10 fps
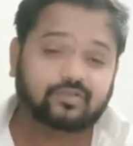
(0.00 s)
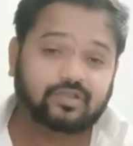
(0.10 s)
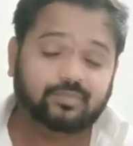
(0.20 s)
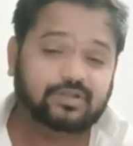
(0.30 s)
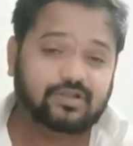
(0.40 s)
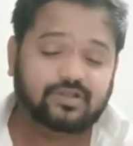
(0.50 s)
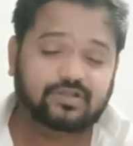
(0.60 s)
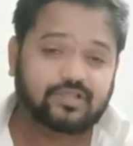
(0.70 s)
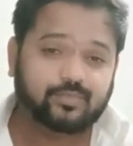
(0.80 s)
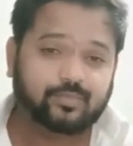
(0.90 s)
टर्मिनल
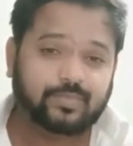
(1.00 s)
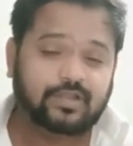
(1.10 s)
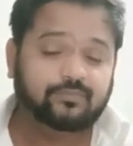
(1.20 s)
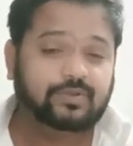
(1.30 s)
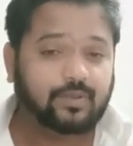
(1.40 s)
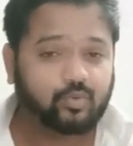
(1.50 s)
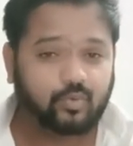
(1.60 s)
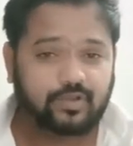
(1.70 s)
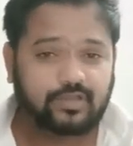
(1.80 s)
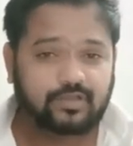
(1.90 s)
इलनेस बेनिफिट
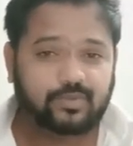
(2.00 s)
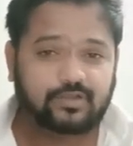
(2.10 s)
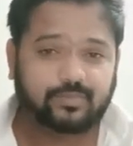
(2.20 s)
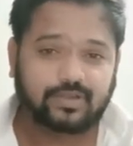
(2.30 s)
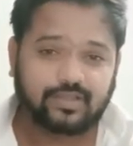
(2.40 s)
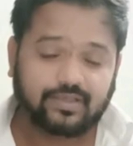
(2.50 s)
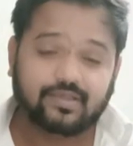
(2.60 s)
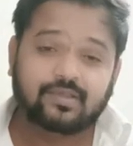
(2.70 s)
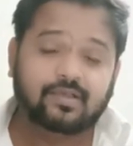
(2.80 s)
आपको इनबिल्ट मिलेंगे